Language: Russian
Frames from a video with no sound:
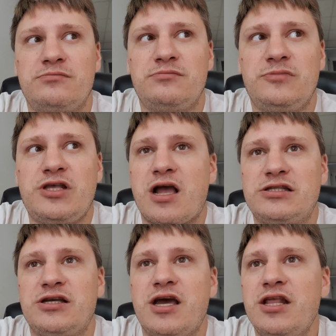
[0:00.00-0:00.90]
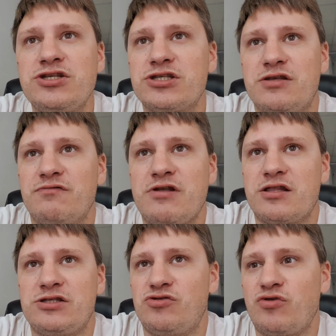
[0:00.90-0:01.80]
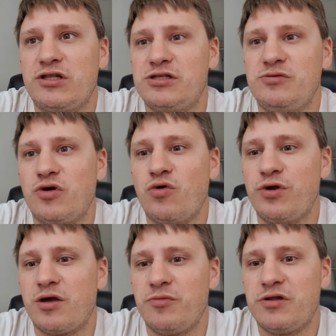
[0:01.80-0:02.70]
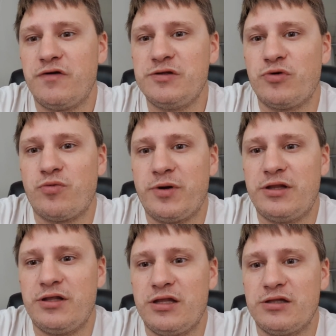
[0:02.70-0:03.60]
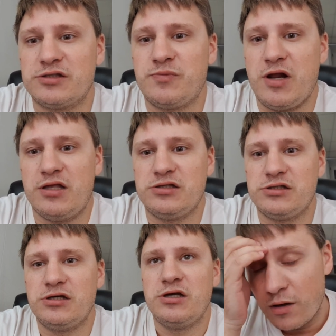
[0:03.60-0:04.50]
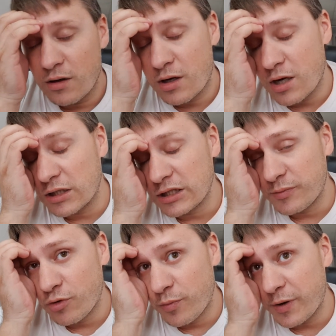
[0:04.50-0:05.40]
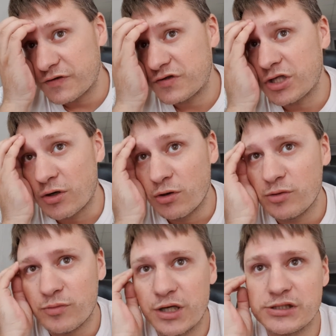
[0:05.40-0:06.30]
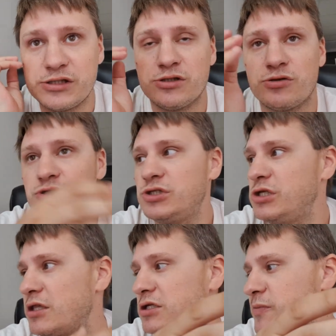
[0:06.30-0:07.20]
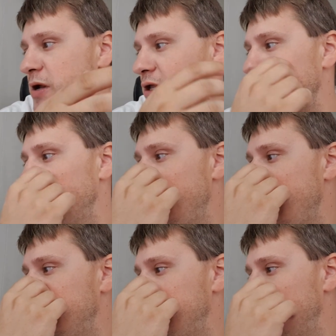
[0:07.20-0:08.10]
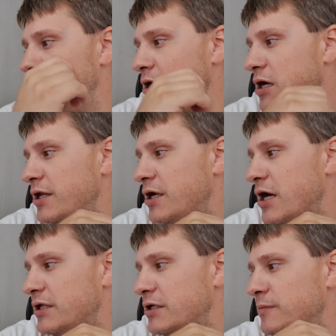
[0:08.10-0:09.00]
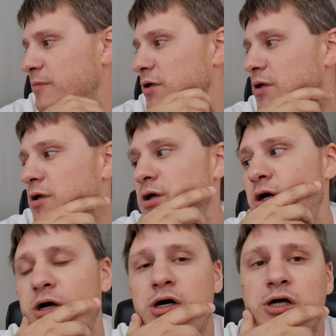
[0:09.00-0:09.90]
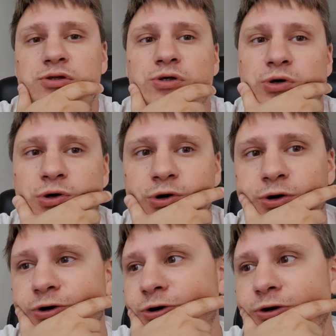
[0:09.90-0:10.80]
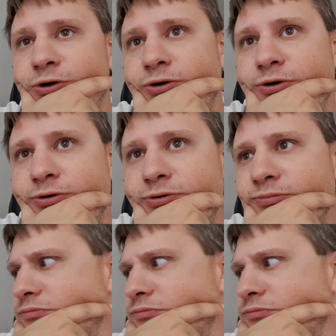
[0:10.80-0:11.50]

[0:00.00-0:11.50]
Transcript: я категорически в данной ситуации не могу рекомендовать покупать на Яндекс.Маркете. Когда ты покупаешь в стороннем магазине, то есть Яндекс.Маркет является агрегатором, а, то